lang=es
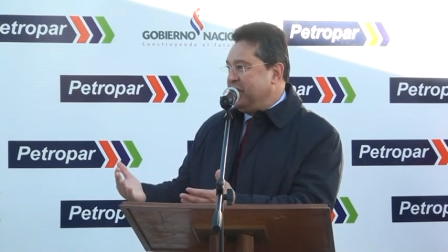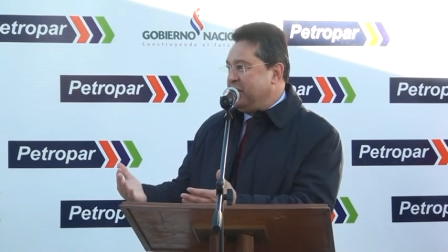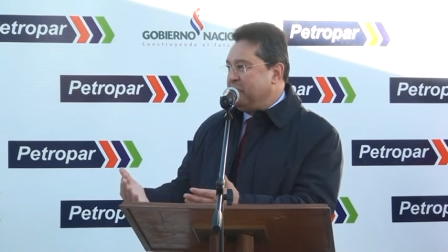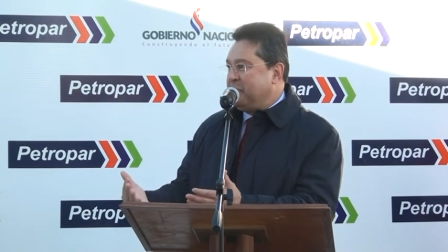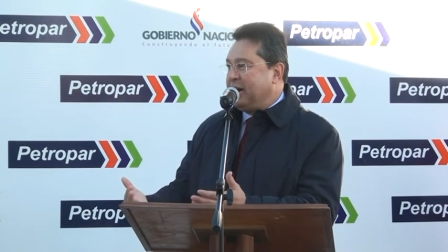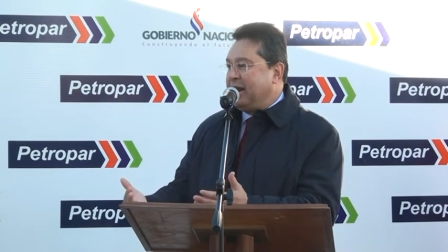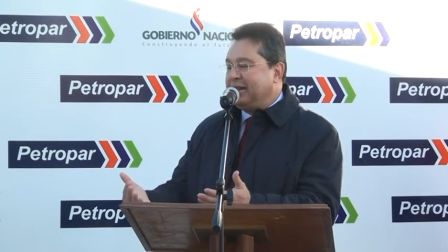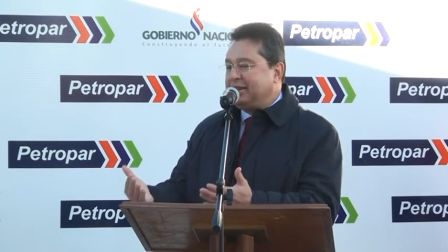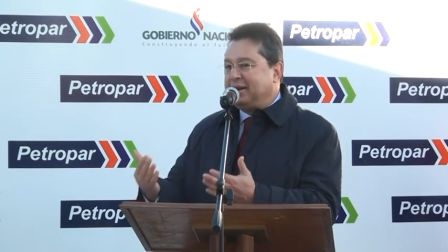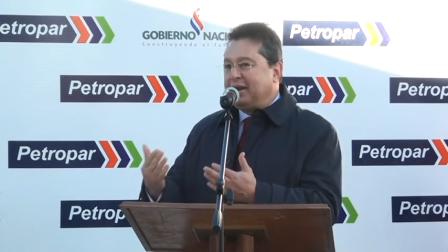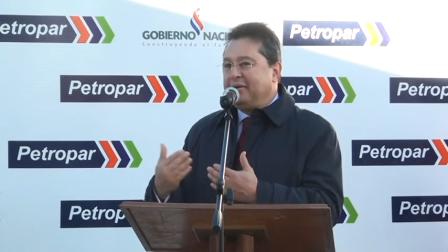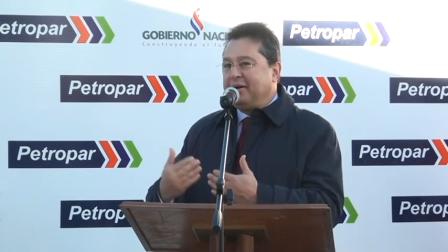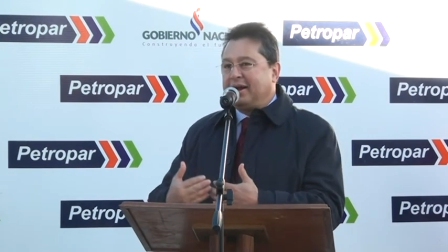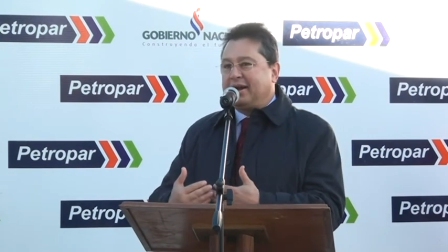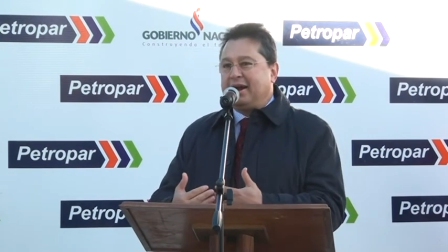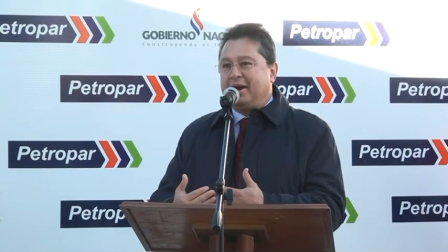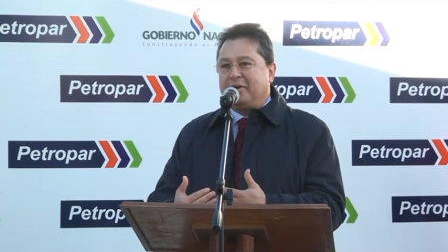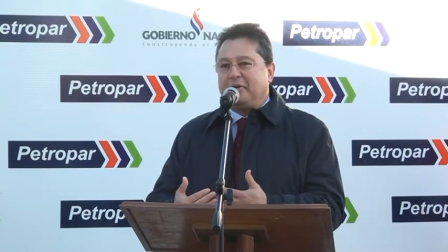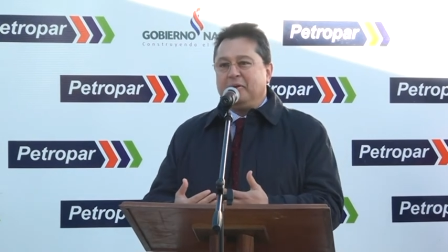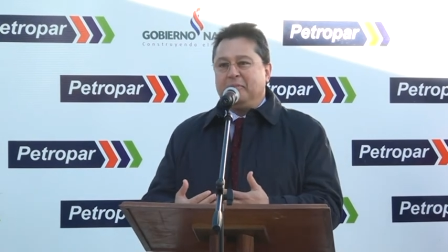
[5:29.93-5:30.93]
para
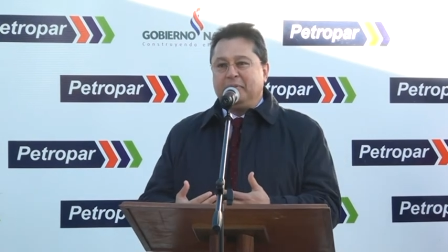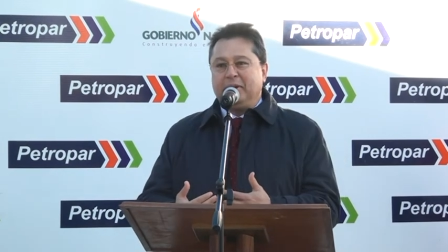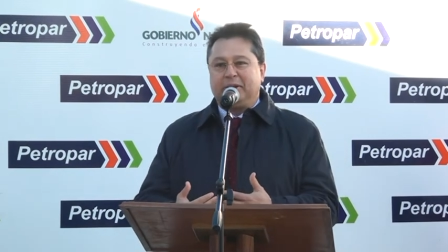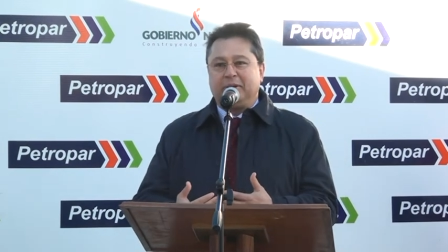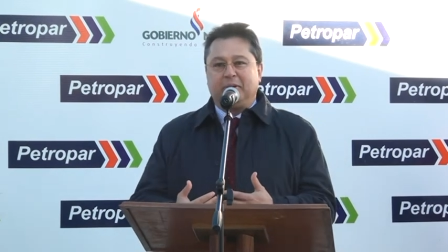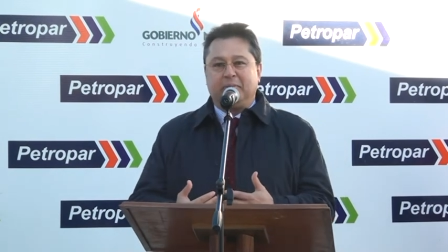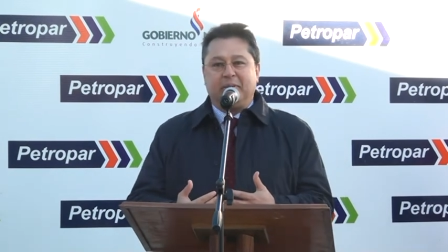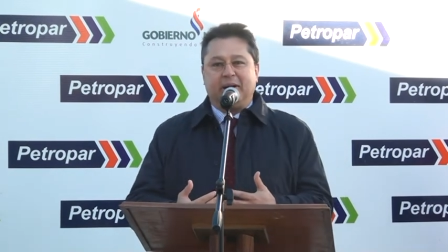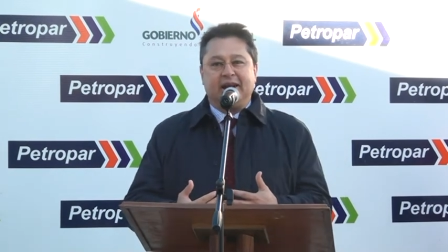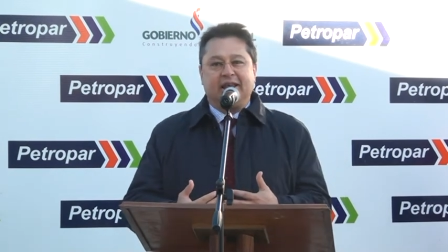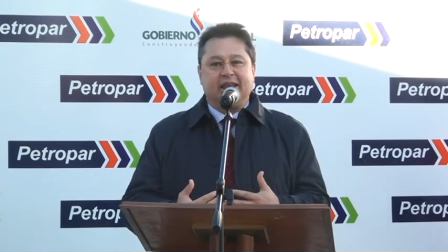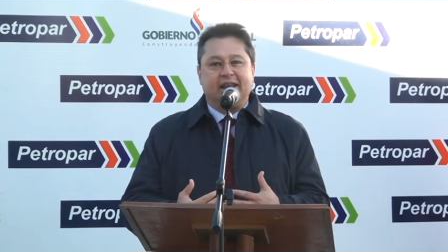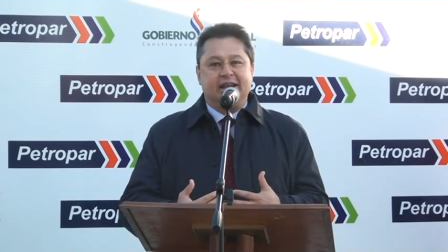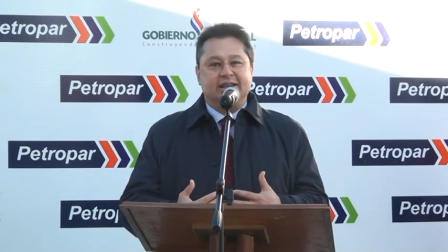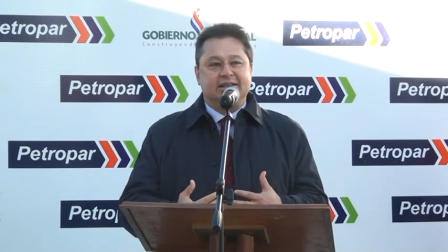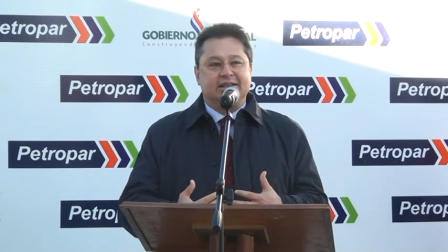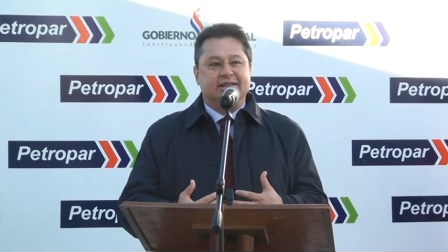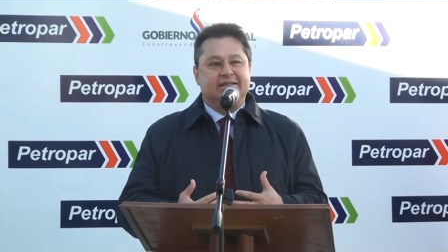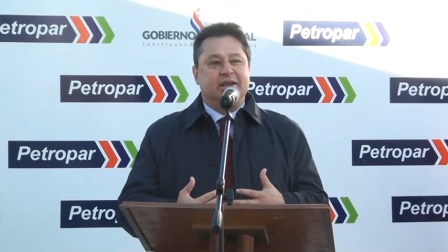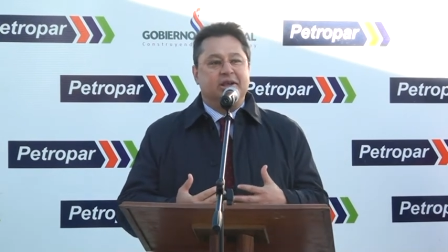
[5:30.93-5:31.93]
trabajar con Petroparque y
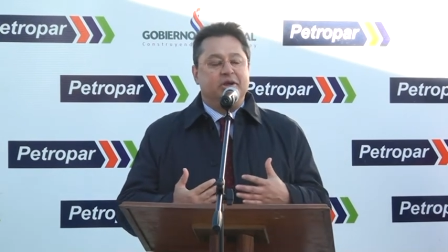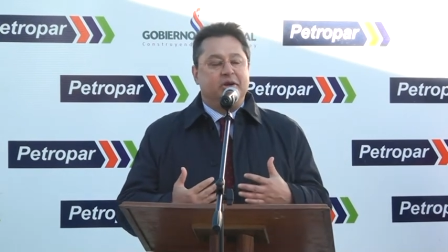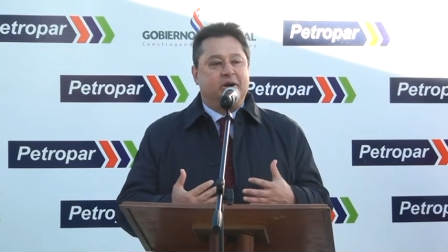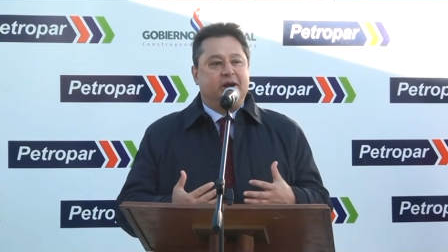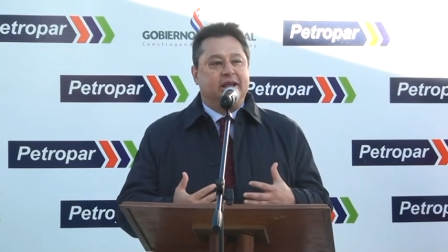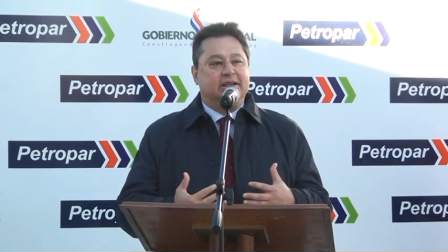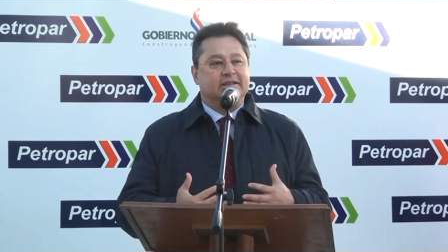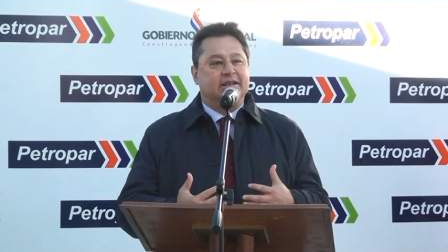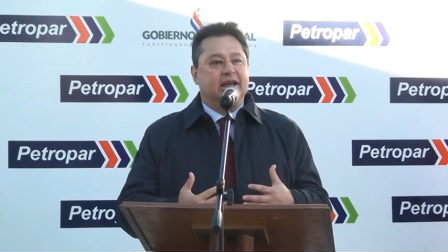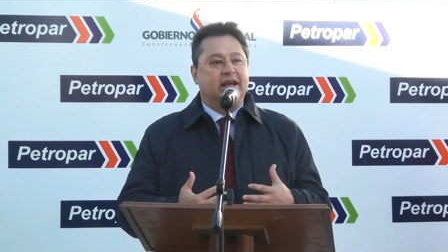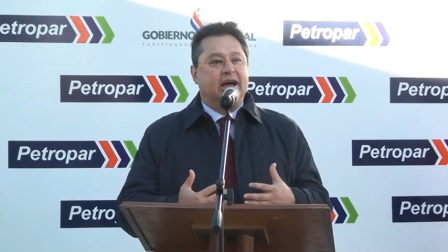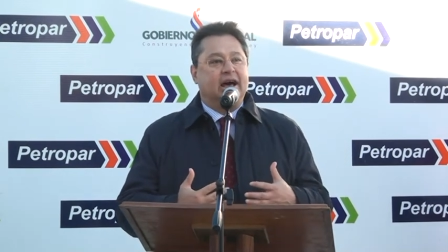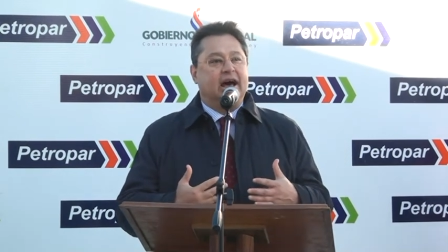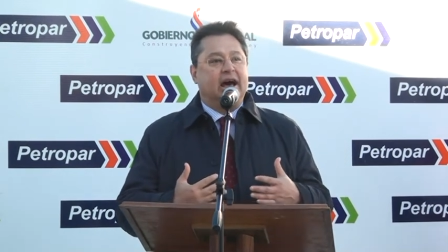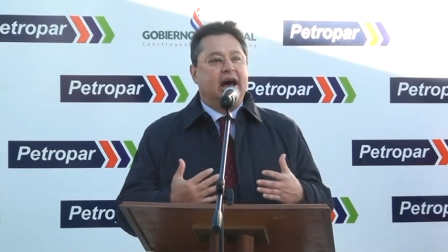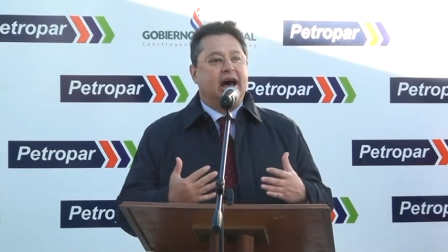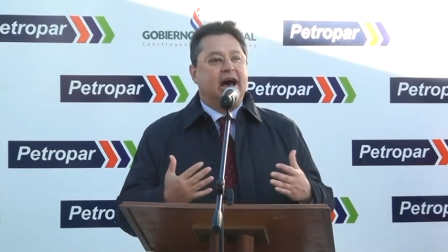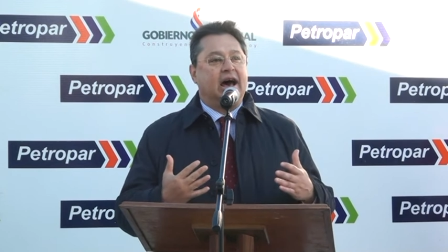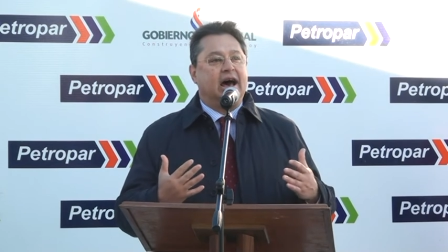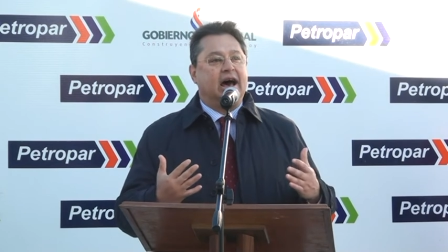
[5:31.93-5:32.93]
decir, señores,
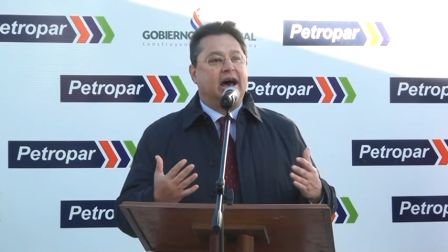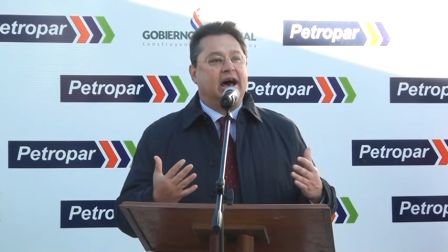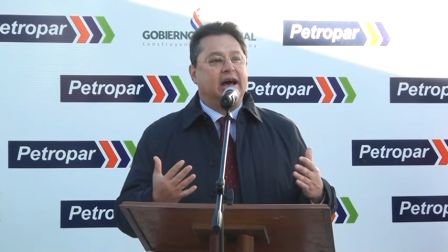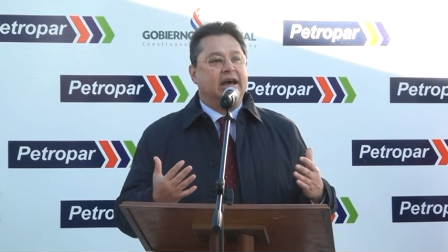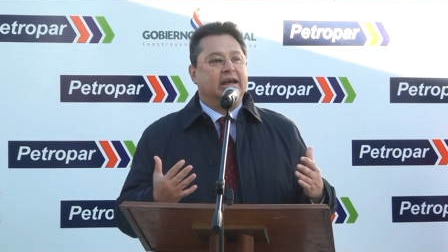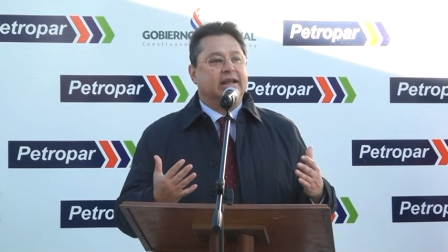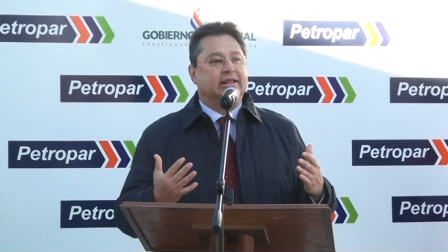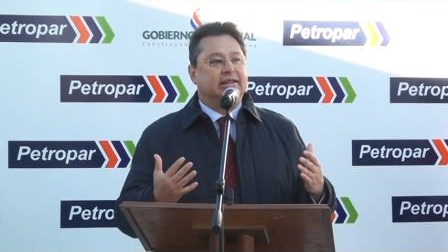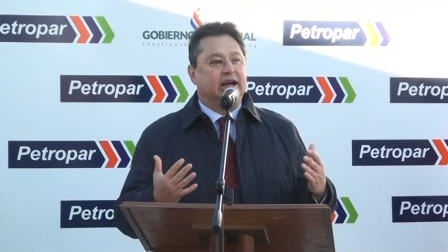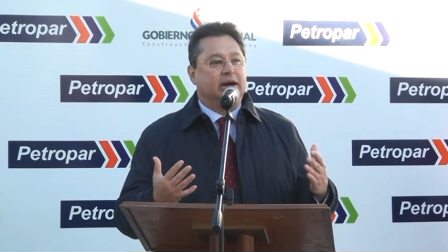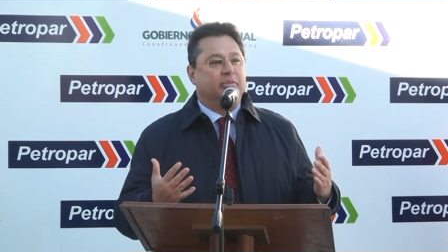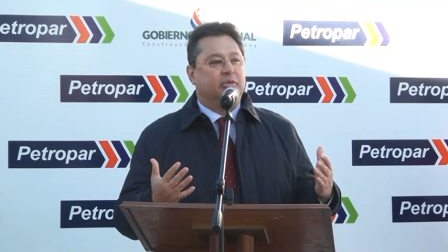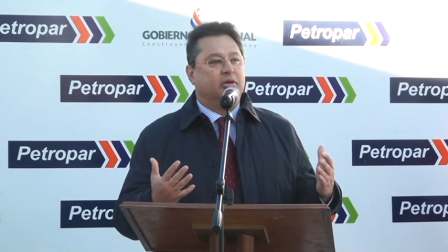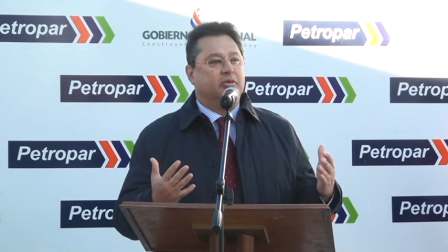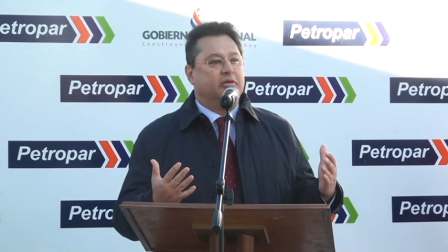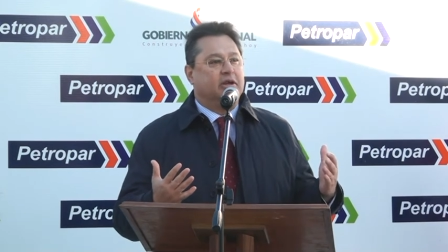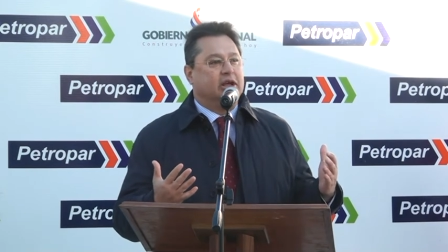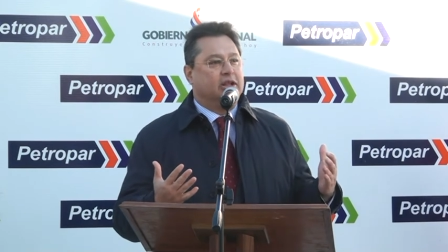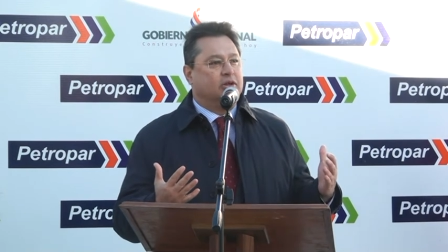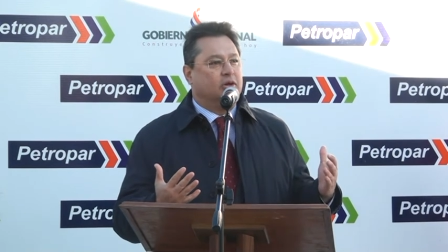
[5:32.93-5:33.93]
ah, estamos
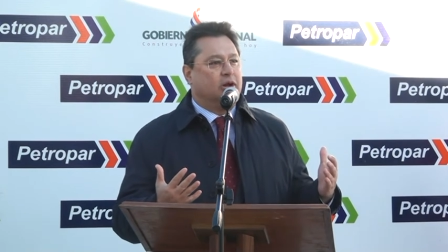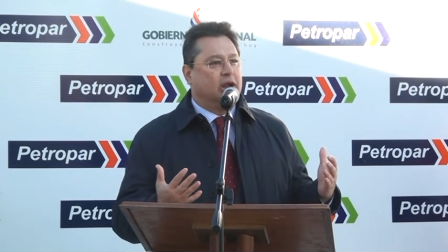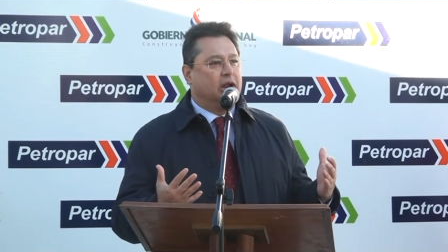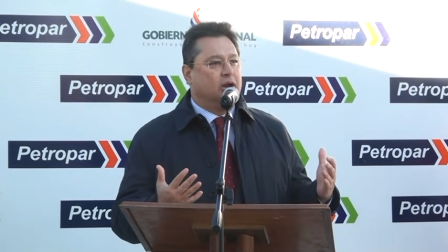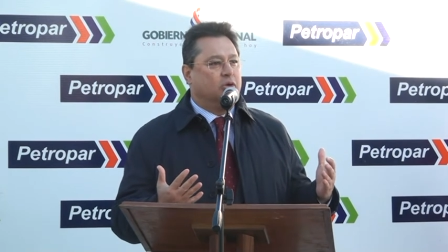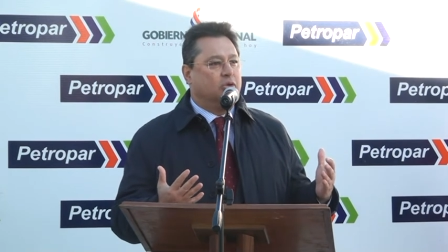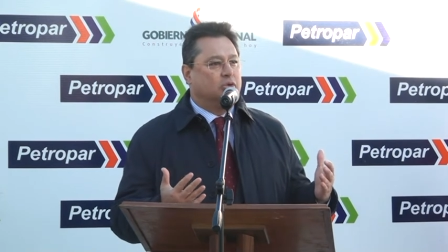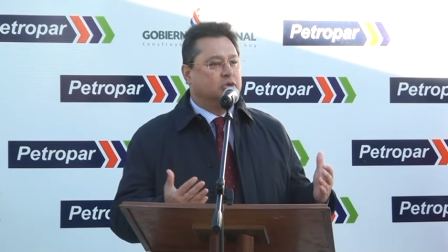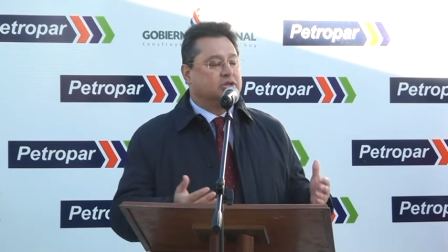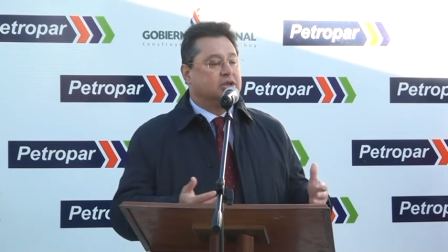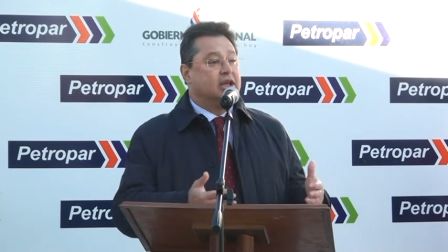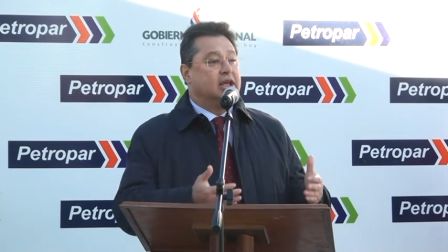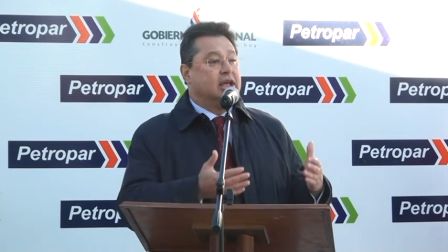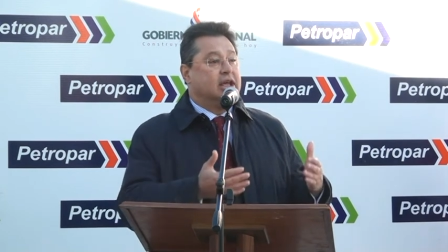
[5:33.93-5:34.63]
viendo la luz.